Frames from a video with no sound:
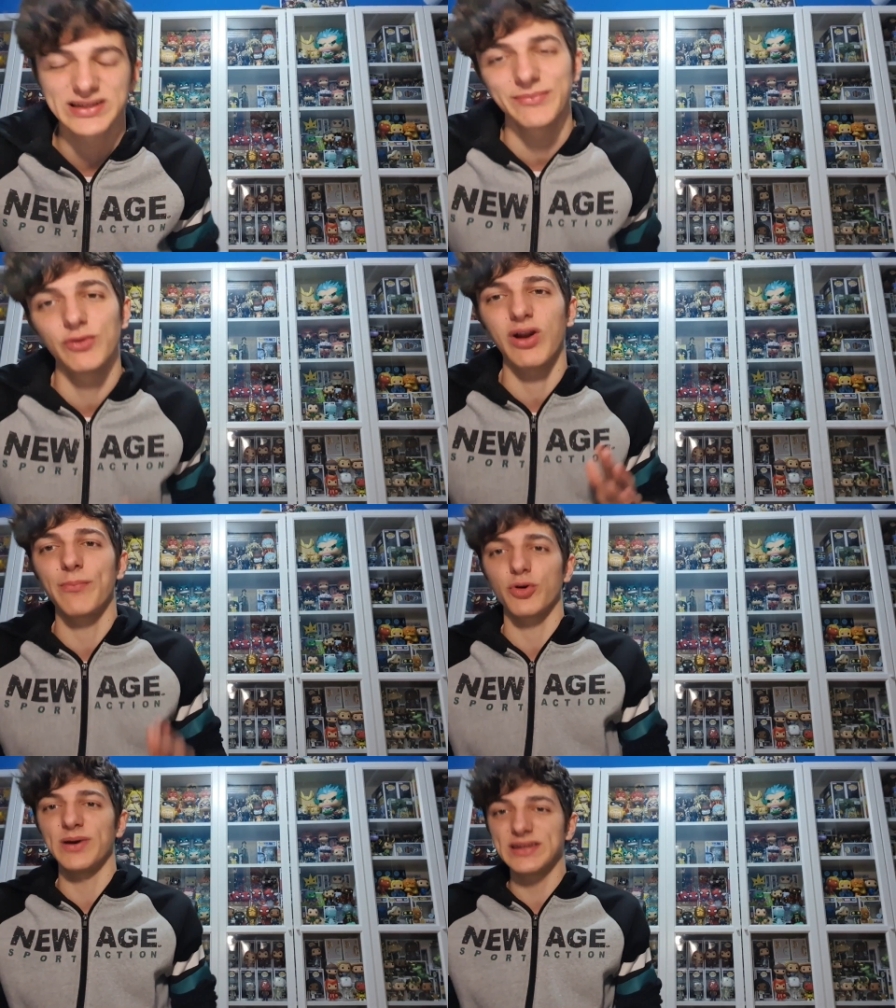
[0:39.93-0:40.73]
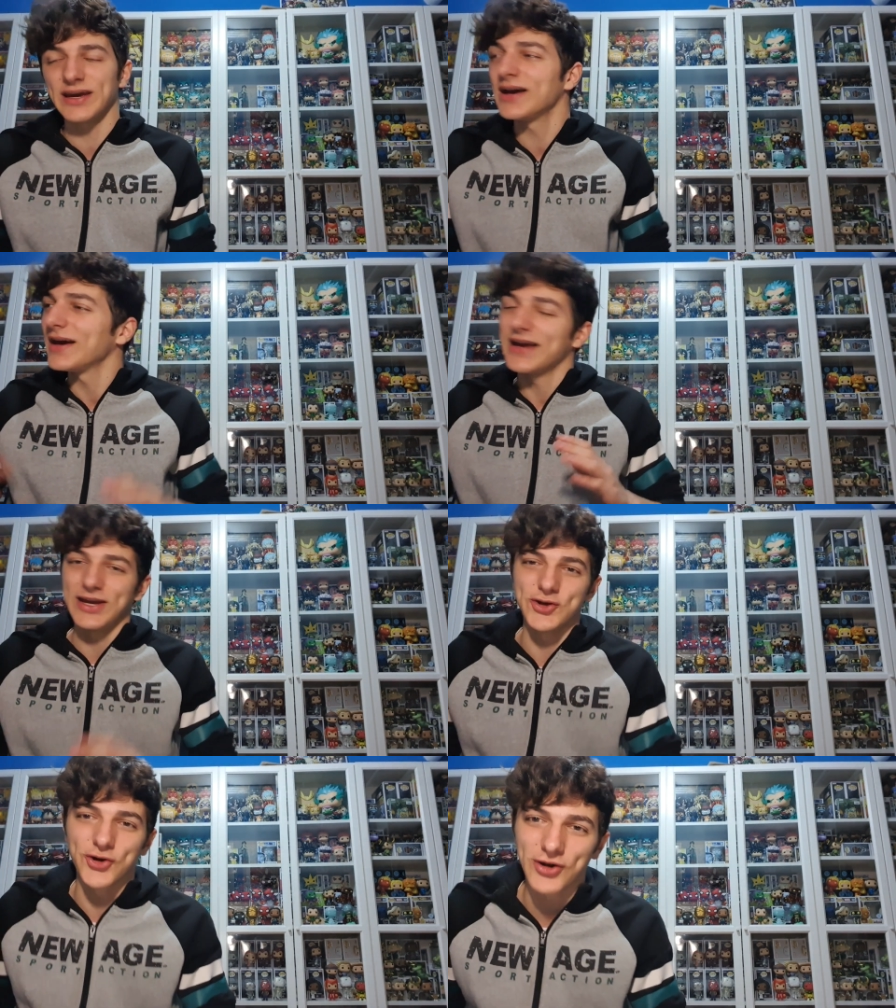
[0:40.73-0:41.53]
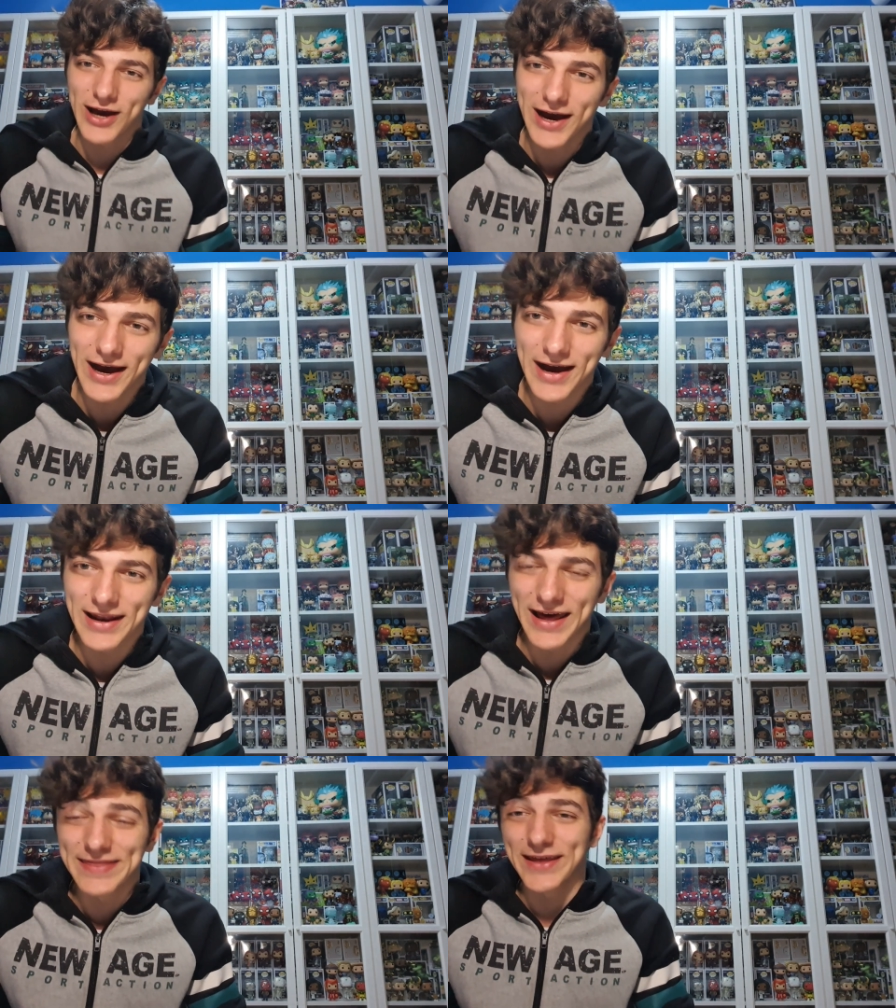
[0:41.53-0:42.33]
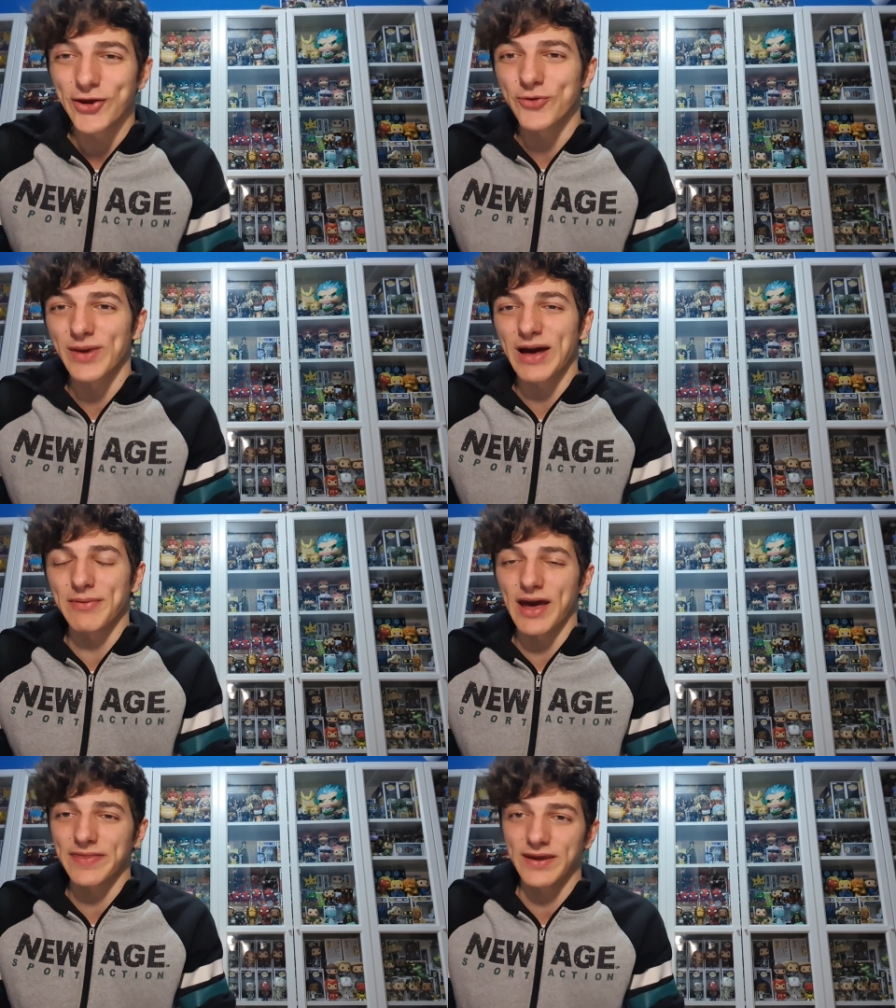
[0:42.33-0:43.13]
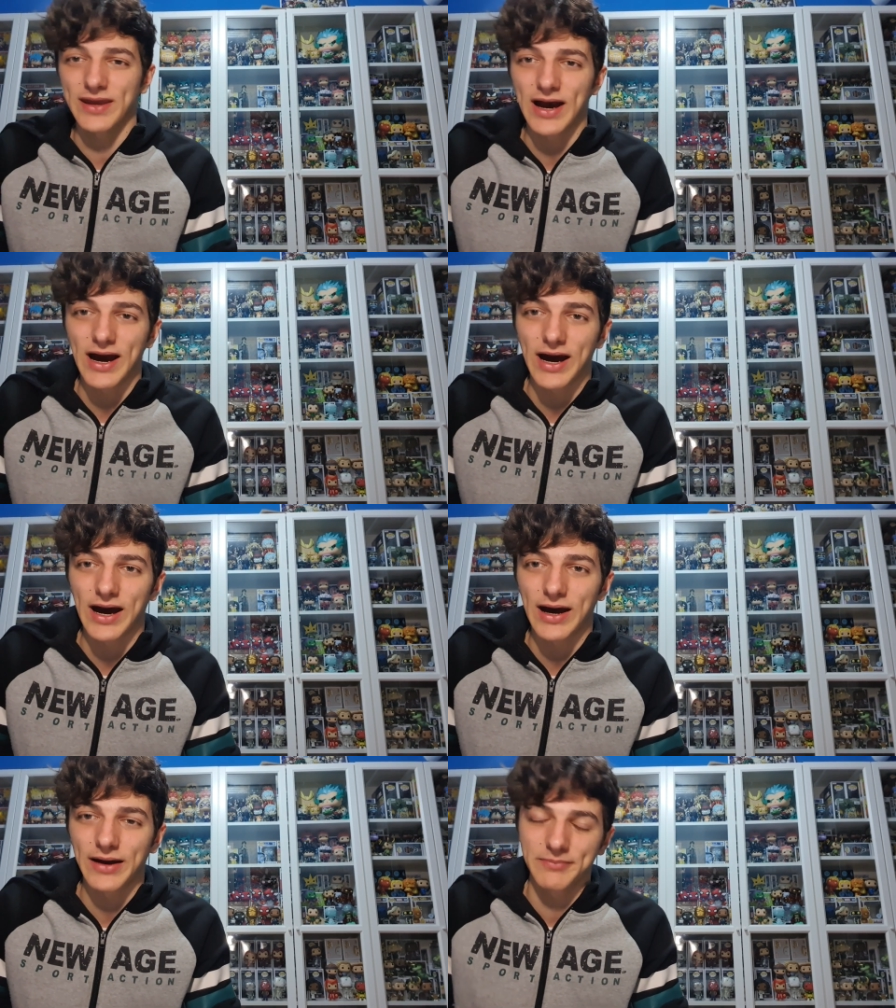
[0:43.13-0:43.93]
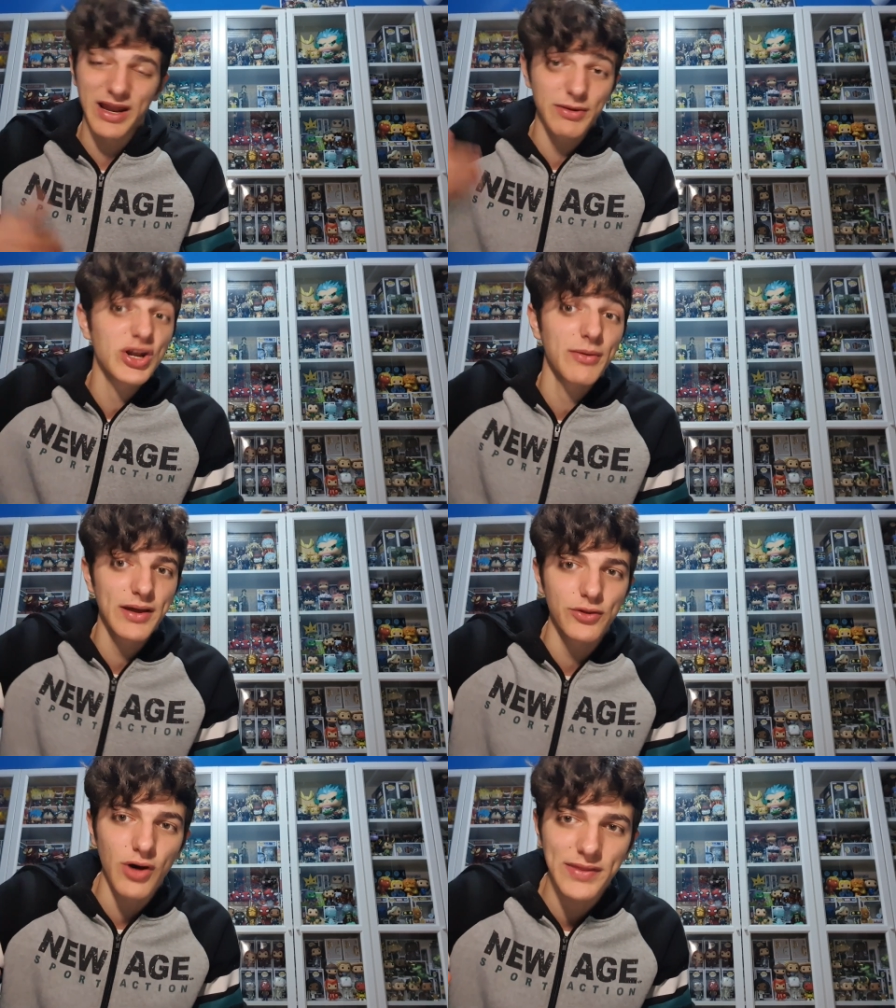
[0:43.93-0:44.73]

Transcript: esta película promete y yo la, anterior me la vi hace ya, me la vi otra vez, ¿no?